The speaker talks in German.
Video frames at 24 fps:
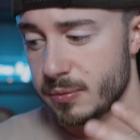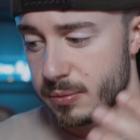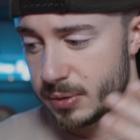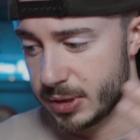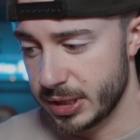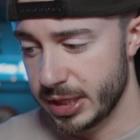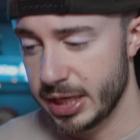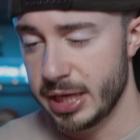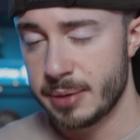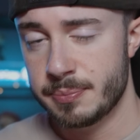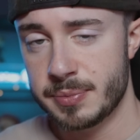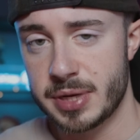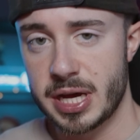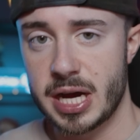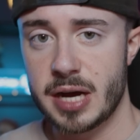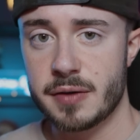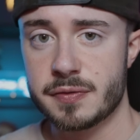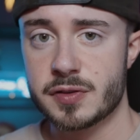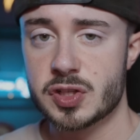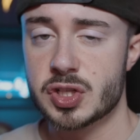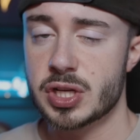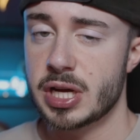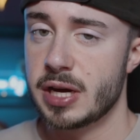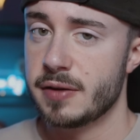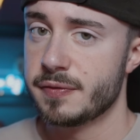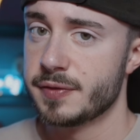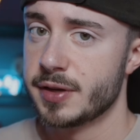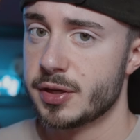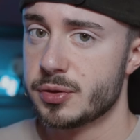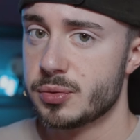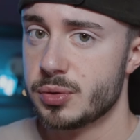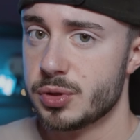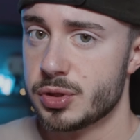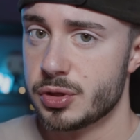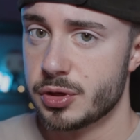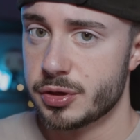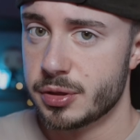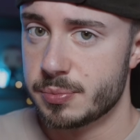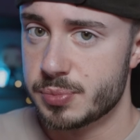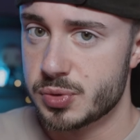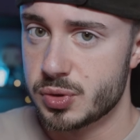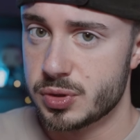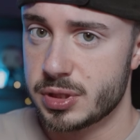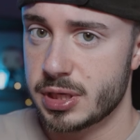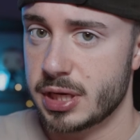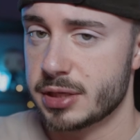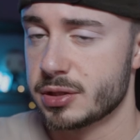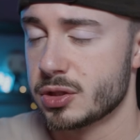neben der Haftstrafe natürlich noch eine
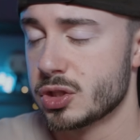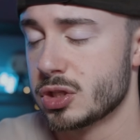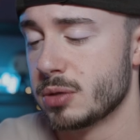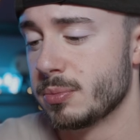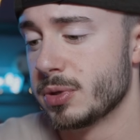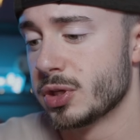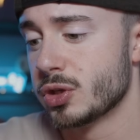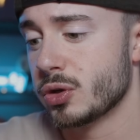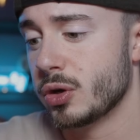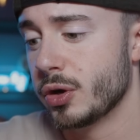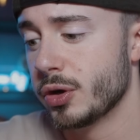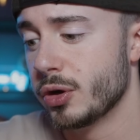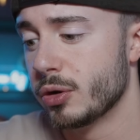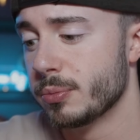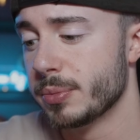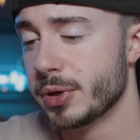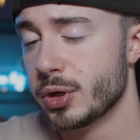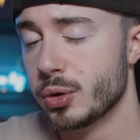psychiatrische Betreuung